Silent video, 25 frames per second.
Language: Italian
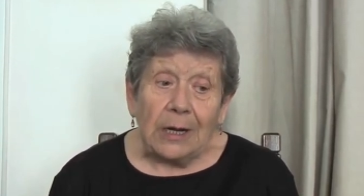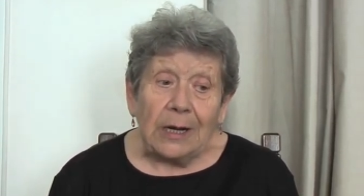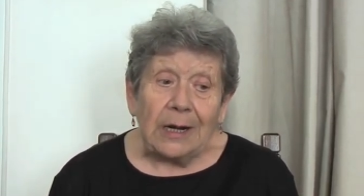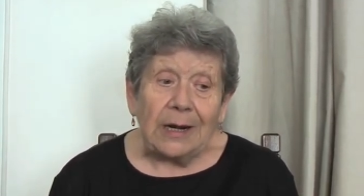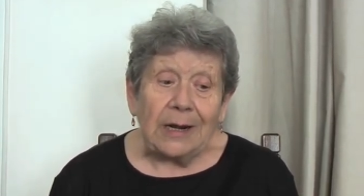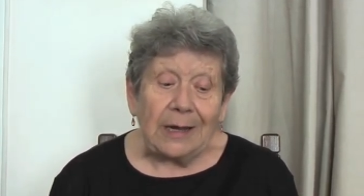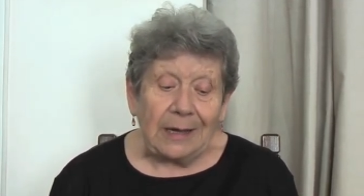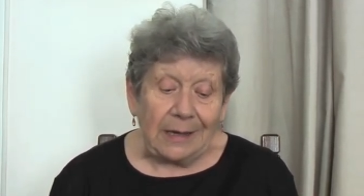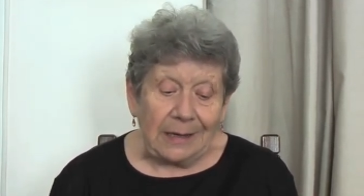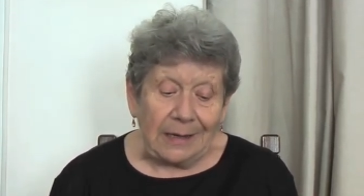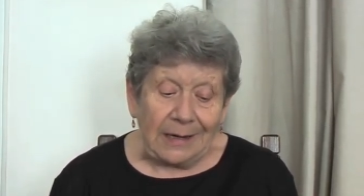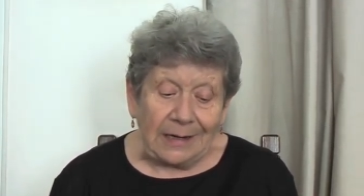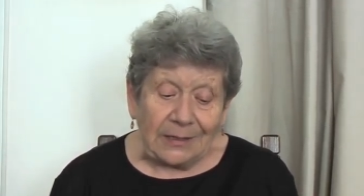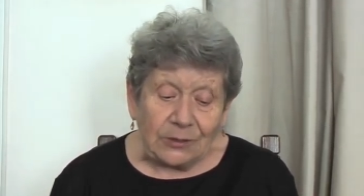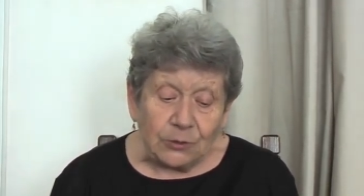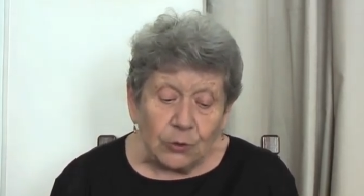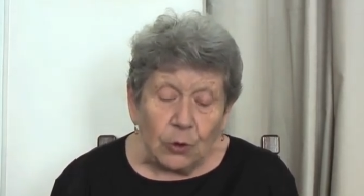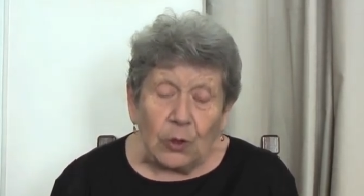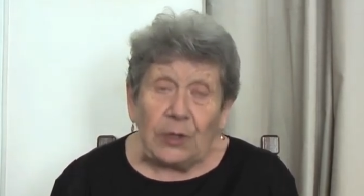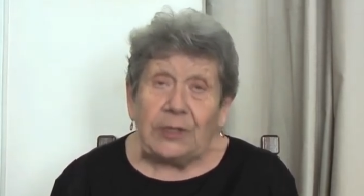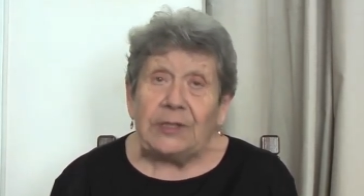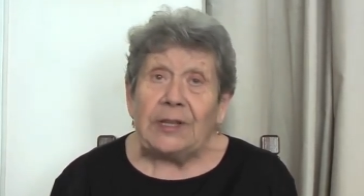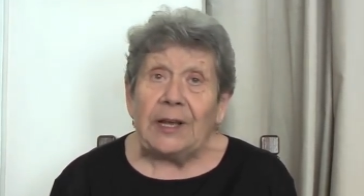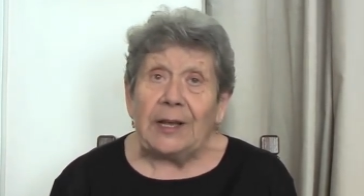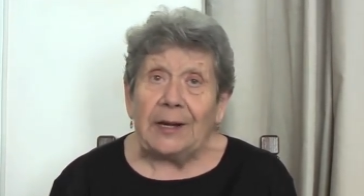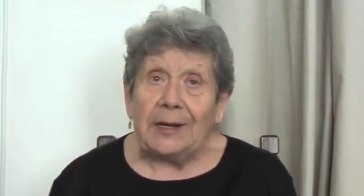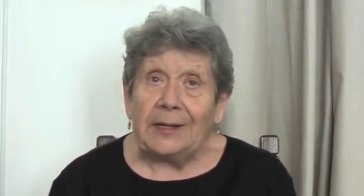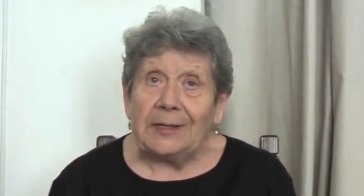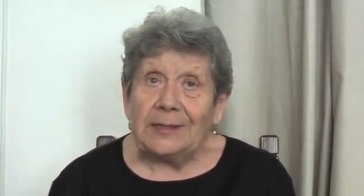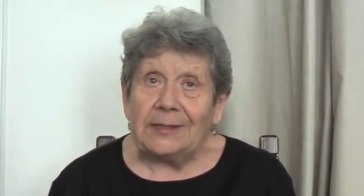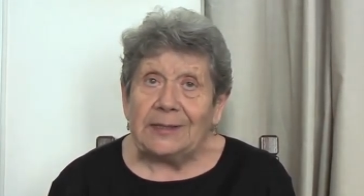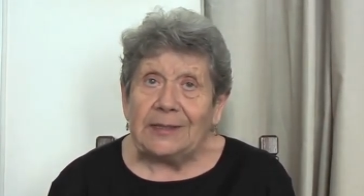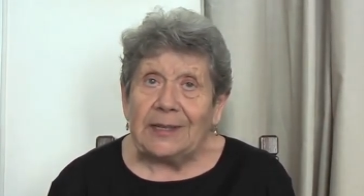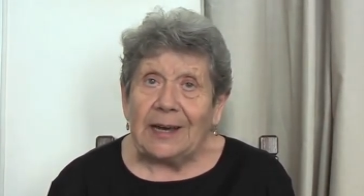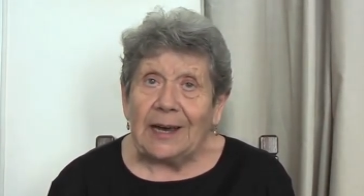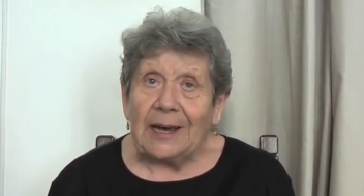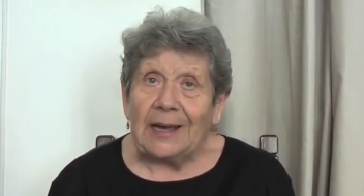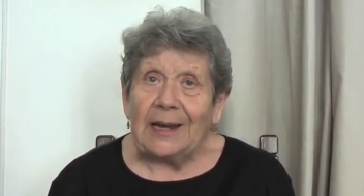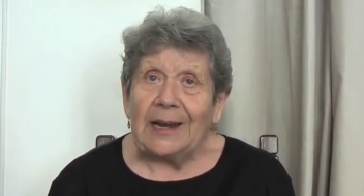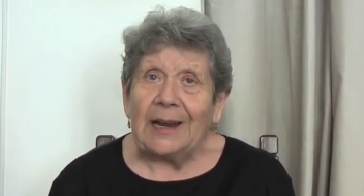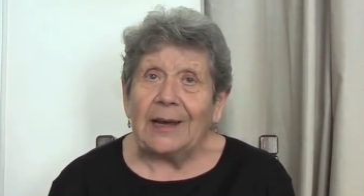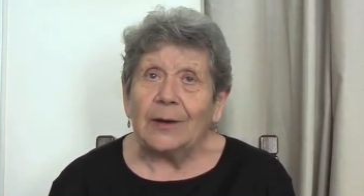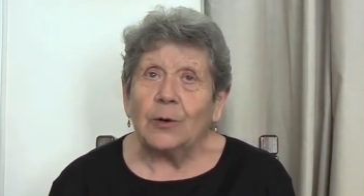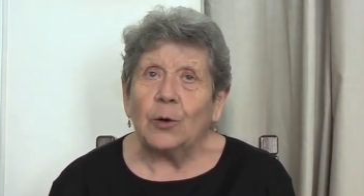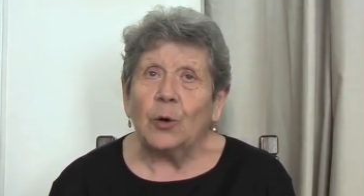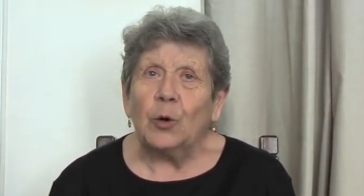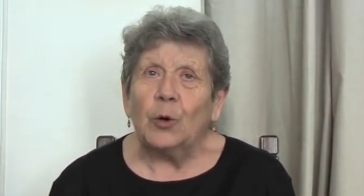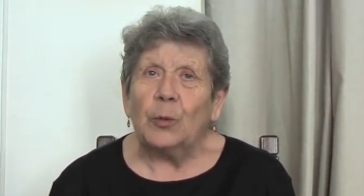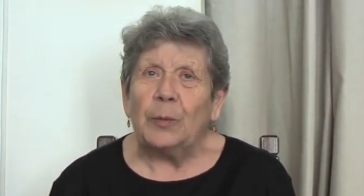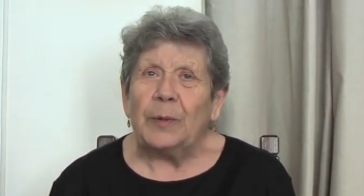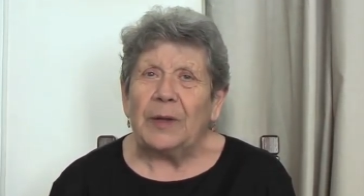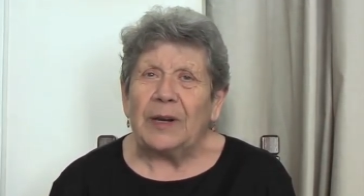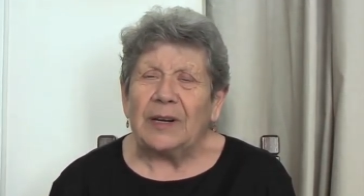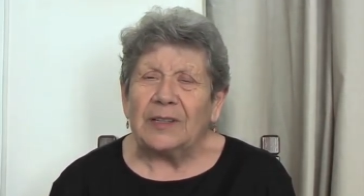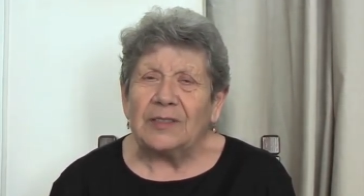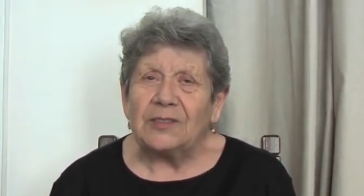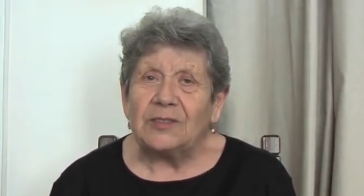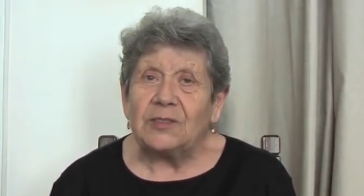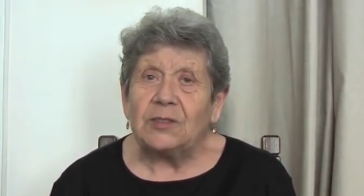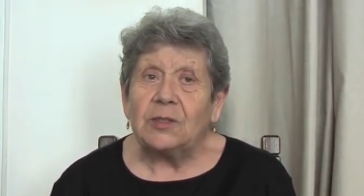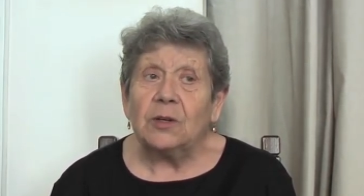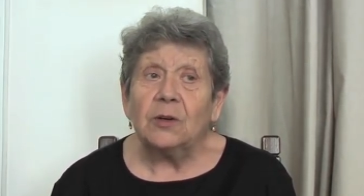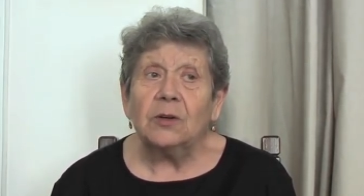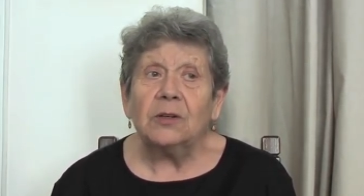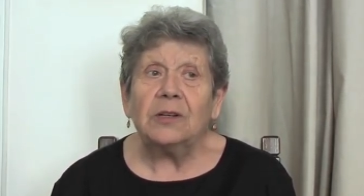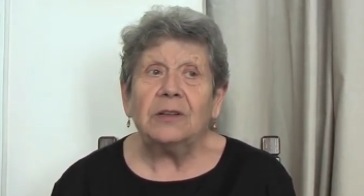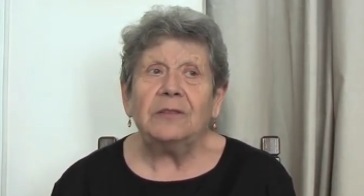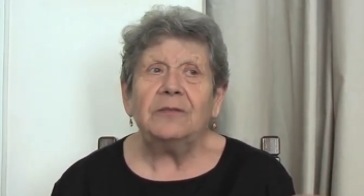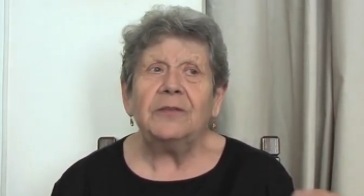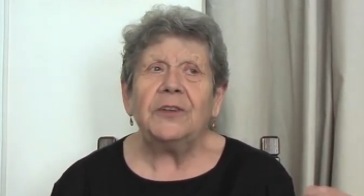la, la, solidarietà e la cooperazione